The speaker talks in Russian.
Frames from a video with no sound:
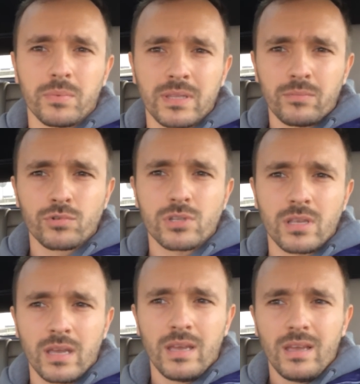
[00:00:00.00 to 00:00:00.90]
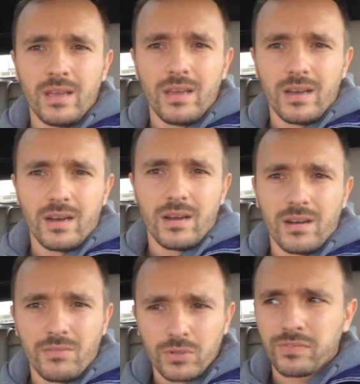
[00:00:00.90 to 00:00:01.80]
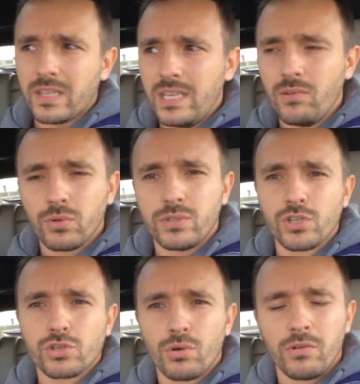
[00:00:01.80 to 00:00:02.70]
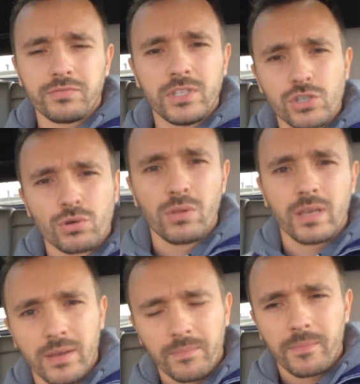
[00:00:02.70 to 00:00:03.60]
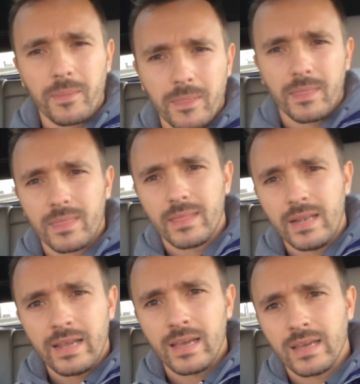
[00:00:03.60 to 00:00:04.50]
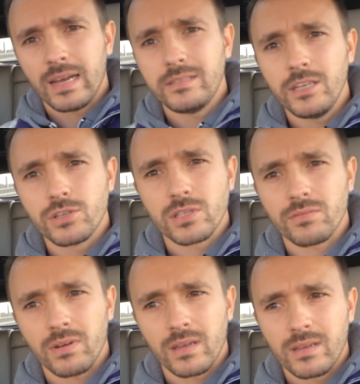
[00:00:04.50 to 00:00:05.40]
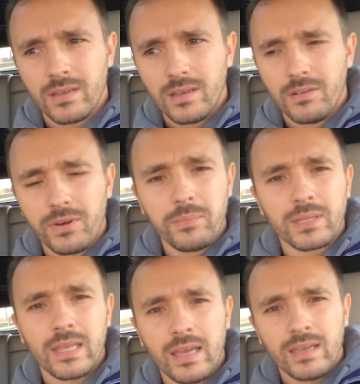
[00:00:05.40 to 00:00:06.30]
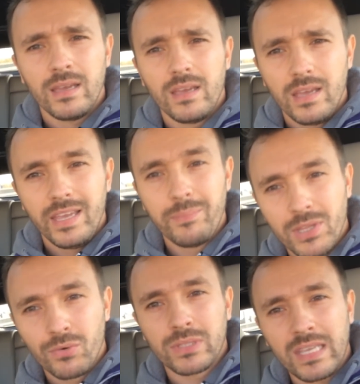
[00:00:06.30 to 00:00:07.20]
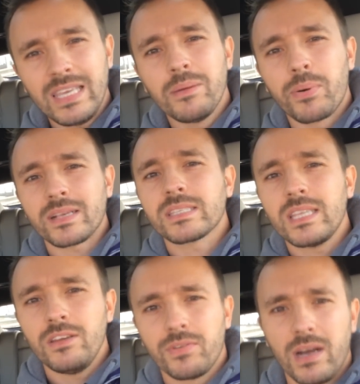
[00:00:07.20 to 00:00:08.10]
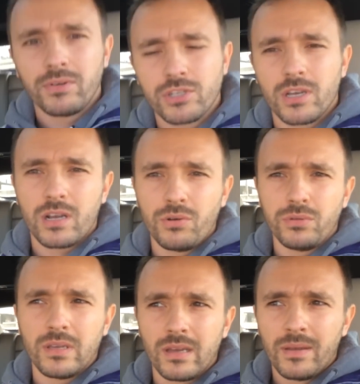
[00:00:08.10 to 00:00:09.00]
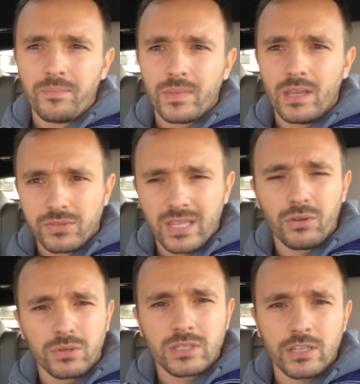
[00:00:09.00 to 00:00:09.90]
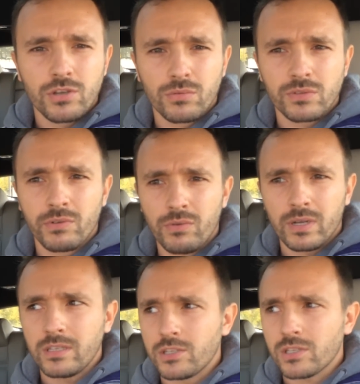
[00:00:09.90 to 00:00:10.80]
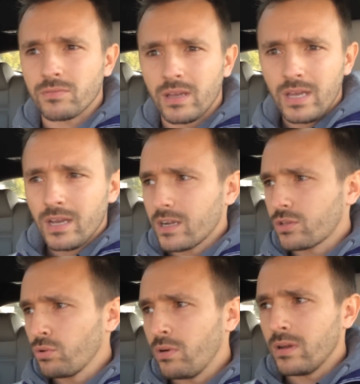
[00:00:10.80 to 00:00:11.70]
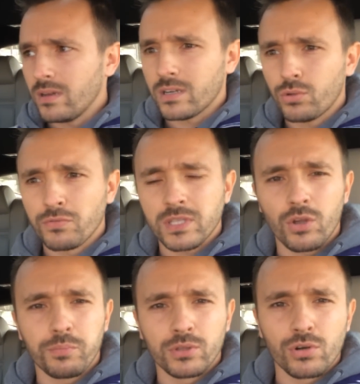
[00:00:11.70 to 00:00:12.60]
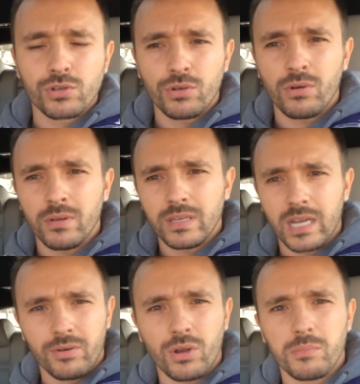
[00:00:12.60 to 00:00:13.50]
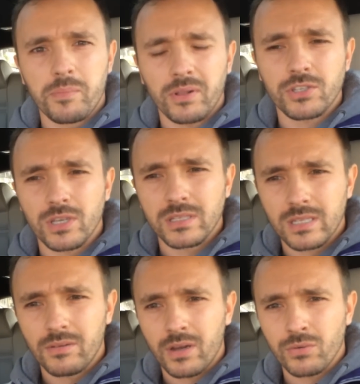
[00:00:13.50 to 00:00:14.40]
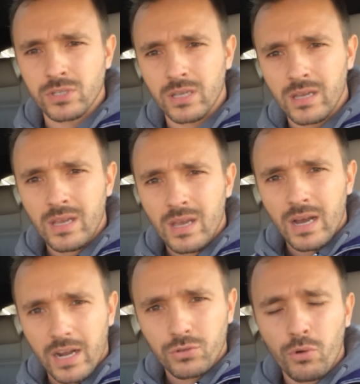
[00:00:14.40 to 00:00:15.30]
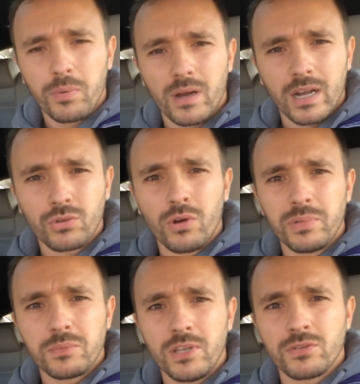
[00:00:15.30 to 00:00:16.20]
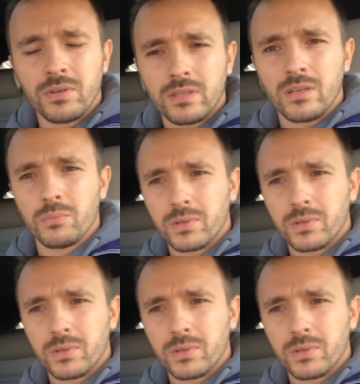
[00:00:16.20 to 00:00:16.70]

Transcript: Потому что вот в такие вот тяжел, в тяжелые для Отечества времена именно вот такие простые в кавычках люди и встают на защиту своего Отечества. Кто, кто встает под ружье, я говорю об ополченцах Новороссии, а кто, а кто обеспечивает тыл?